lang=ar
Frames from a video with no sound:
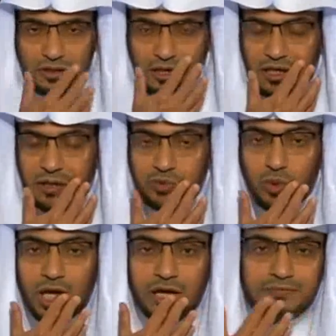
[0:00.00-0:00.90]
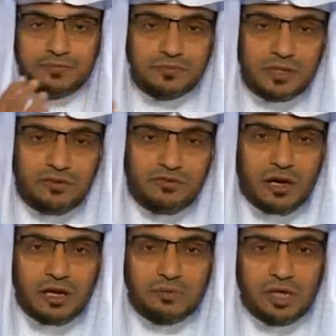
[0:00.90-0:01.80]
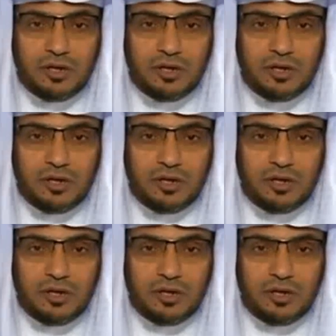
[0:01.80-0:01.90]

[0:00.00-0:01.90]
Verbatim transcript: قال عبد الله فأقبل